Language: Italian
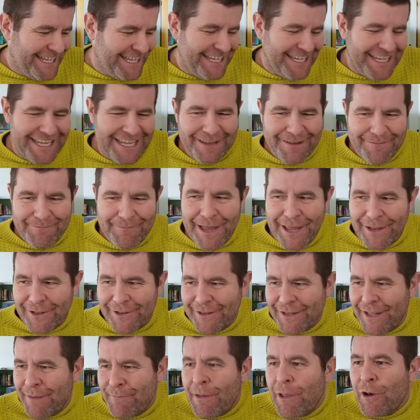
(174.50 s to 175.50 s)
è bello.
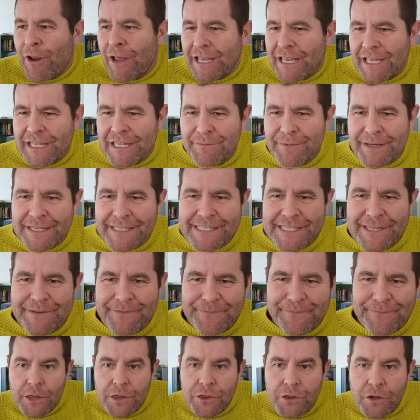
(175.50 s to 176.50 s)
è bello, anche di per sé.
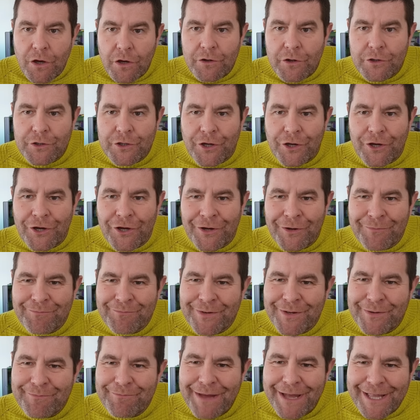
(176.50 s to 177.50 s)
Nono
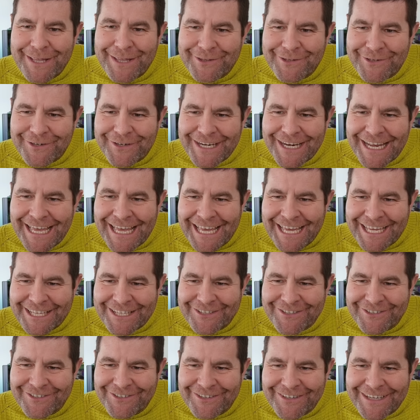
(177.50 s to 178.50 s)
Tom,
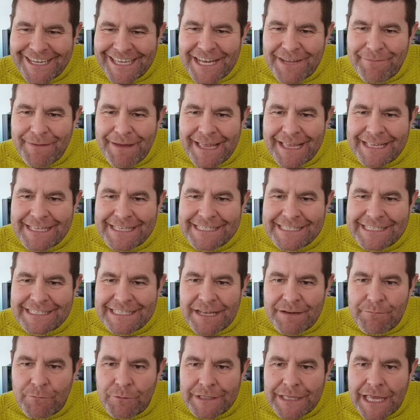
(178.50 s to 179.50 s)
bentornato. Che ne pensi
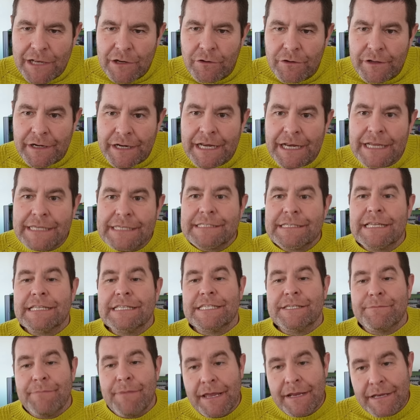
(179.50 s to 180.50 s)
del modello
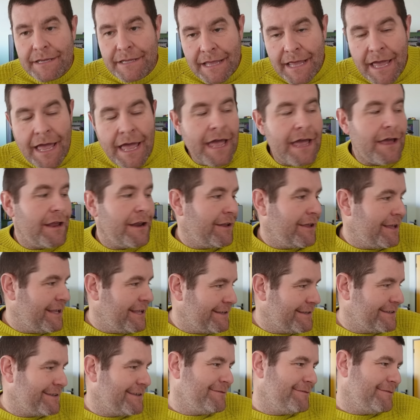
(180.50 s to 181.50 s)
Renaissance Man di Yael?
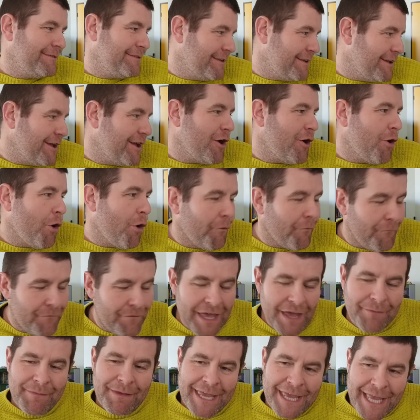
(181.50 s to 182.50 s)
Eh,
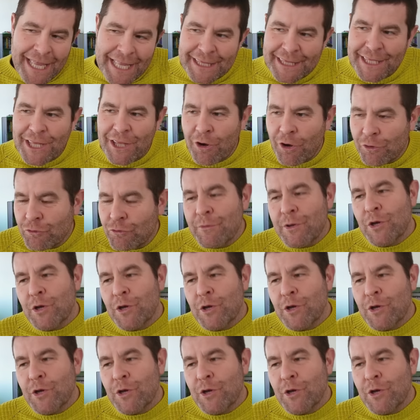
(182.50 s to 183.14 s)
ovviamente, no, tu mi